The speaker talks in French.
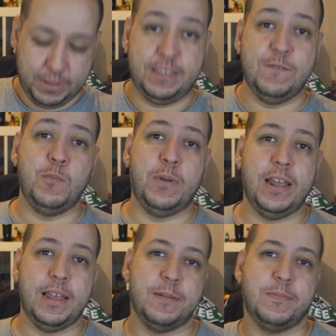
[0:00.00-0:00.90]
s'il vous
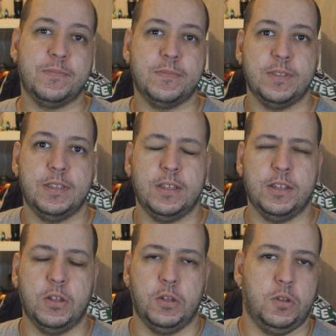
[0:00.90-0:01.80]
plaît,
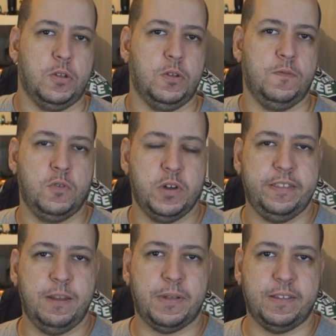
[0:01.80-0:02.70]
euh, vous
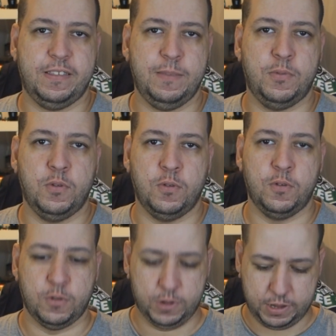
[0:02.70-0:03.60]
connaissez le principe
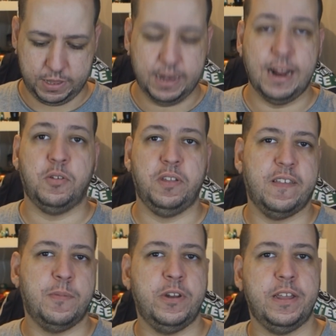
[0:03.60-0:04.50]
de, des
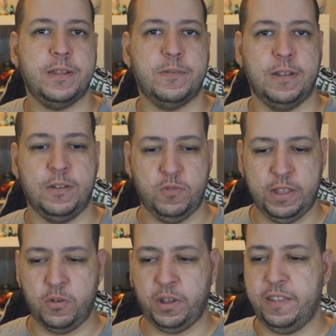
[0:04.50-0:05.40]
des abonnés, hein, ou
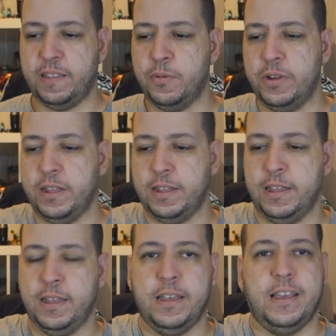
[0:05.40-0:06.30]
découvrir des abonnés.
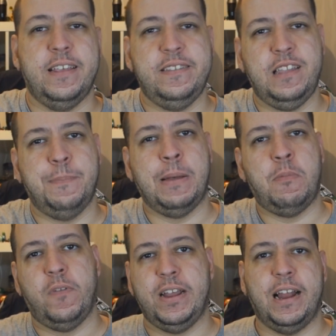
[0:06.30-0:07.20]
N'hésitez pas à
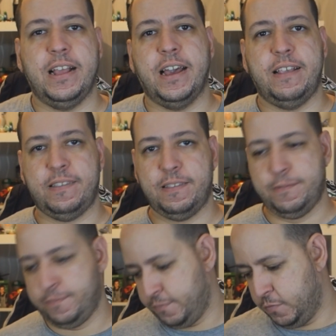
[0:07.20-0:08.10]
m'envoyer de la graisse
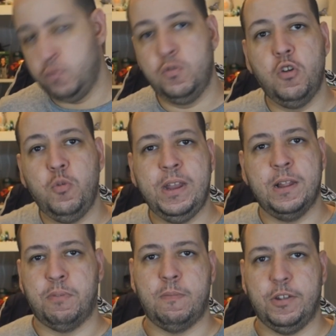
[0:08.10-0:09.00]
ou de
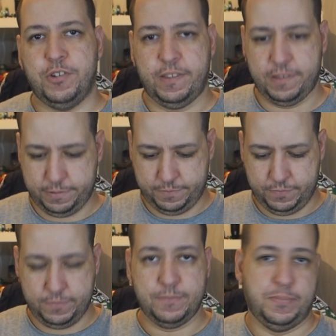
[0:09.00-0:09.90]
l'huile pour ma chaise.
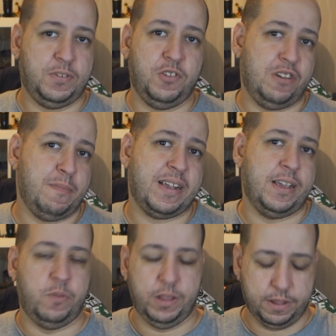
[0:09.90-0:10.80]
Parce que je les marre
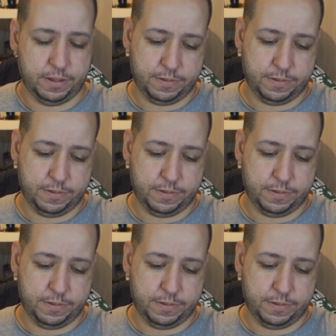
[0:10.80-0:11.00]
qu'elle king